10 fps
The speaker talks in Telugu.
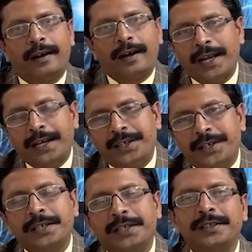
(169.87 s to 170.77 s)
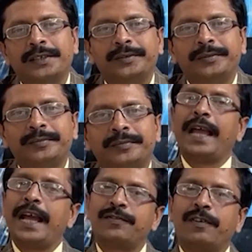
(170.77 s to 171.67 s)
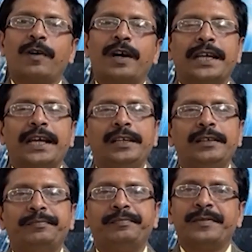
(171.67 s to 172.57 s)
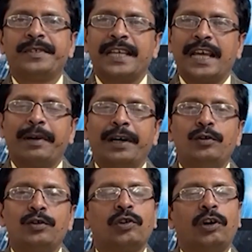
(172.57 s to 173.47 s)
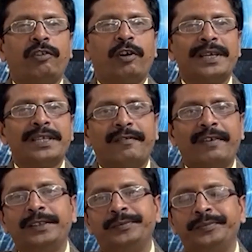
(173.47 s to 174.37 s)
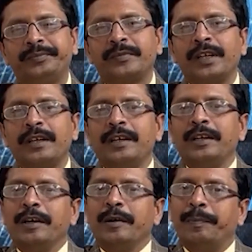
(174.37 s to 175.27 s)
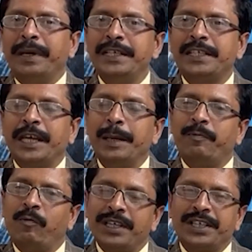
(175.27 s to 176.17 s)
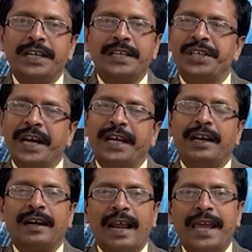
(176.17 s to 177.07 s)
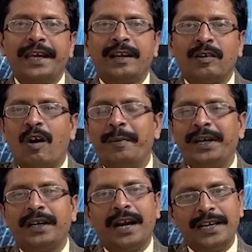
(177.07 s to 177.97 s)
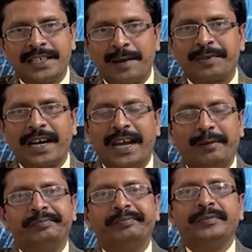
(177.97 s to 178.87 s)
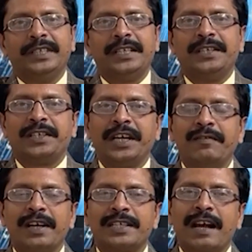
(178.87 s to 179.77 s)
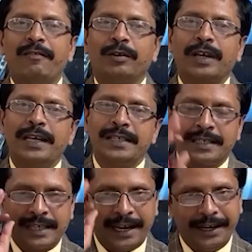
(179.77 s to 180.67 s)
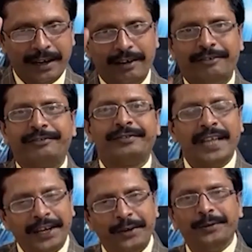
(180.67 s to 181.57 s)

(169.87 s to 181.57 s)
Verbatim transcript: రైట్ థ్యాంక్స్ ఫర్ వాచింగ్ సెలబ్రిటీ న్యూస్ ట్వంటీ ఫోర్ బై సెవెన్ ప్లీజ్ కీప్ వాచింగ్ షేర్ లైక్ కామెంట్ అండ్ సబ్స్క్రైబ్ దిస్ ఇస్ శ్రీనివాస్ రామ్ ఇస్ సైనింగ్ ఆఫ్ థ్యాంక్ యూ